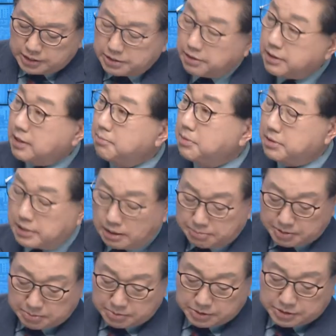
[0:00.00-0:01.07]
일정을 한번
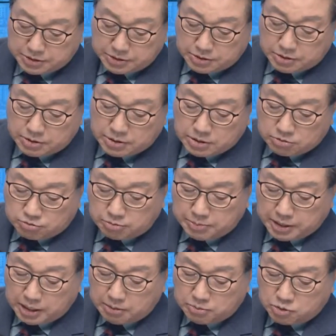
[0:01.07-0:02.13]
살펴보죠.
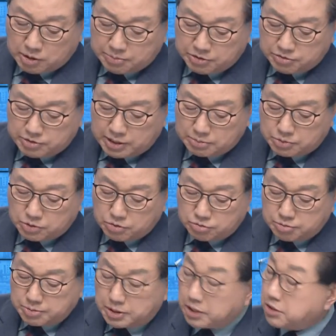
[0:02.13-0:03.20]
국민의힘과 민주당 모두
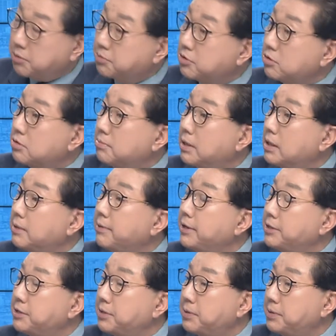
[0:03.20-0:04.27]
후보자 접수
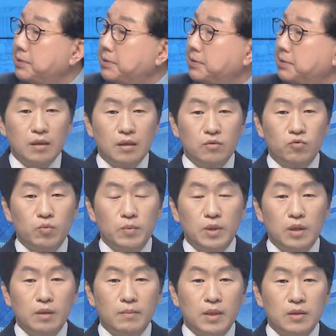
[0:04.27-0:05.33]
마감했죠? 네,
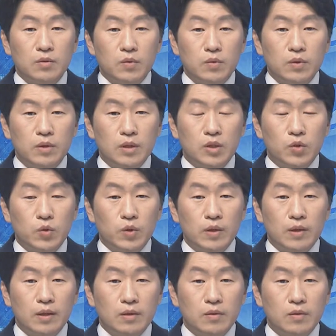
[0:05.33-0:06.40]
국민의힘에서는 기존에
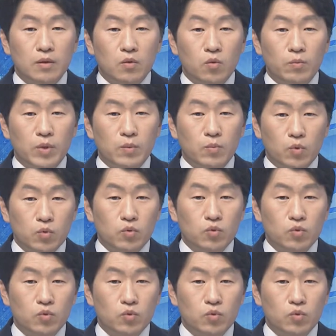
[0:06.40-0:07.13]
나왔던 일곱 명